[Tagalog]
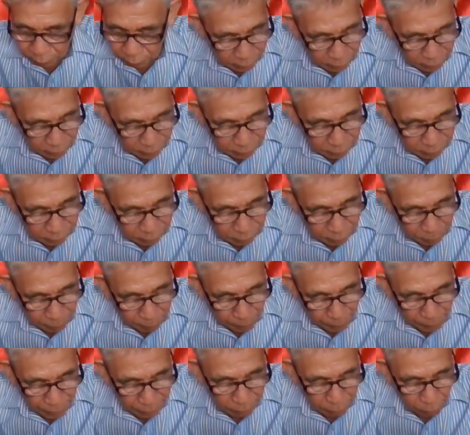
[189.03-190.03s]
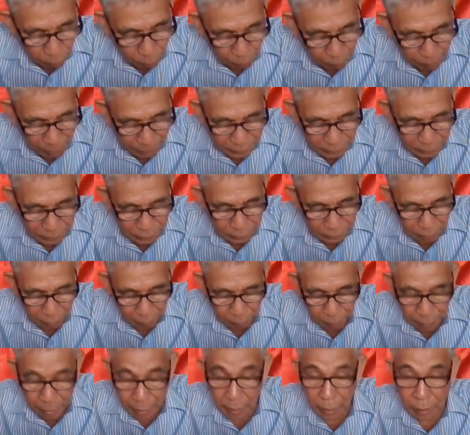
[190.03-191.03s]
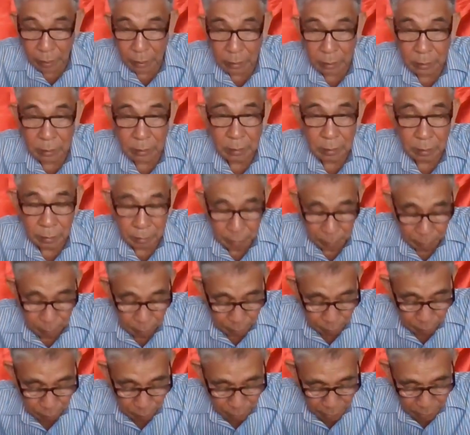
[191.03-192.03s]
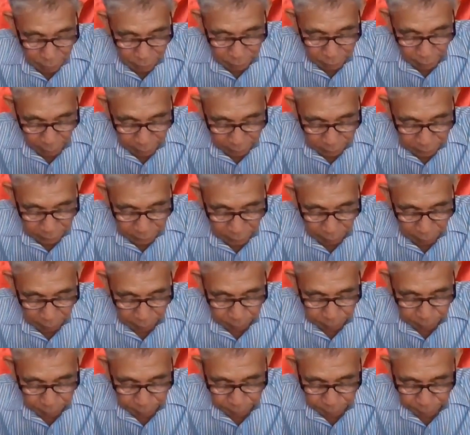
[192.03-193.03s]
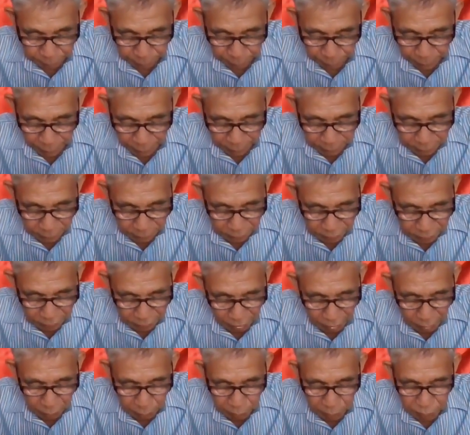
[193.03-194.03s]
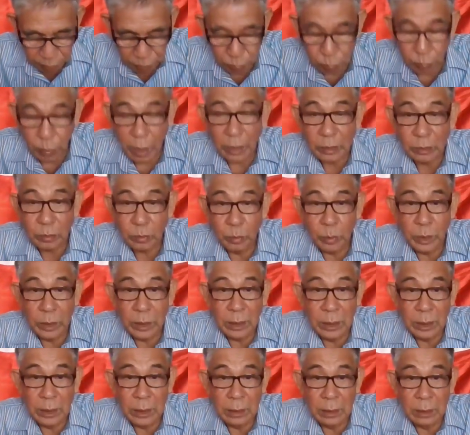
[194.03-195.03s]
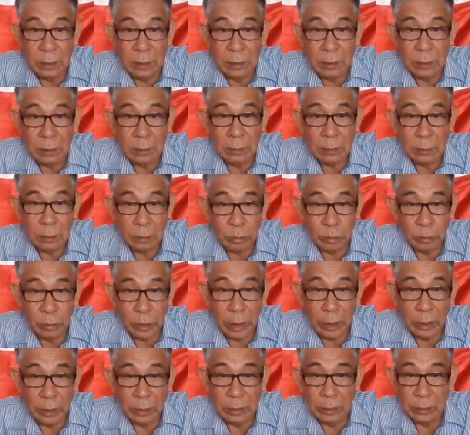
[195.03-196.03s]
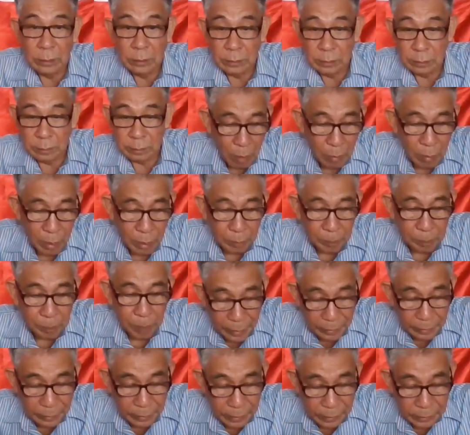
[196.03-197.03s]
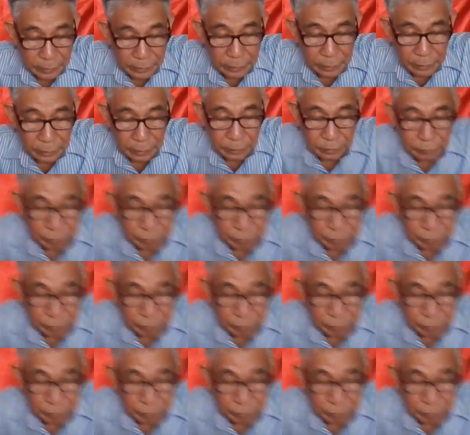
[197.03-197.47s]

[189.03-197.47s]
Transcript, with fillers: the defeat of fascism and militarism. The same is what we need today. Our parties, in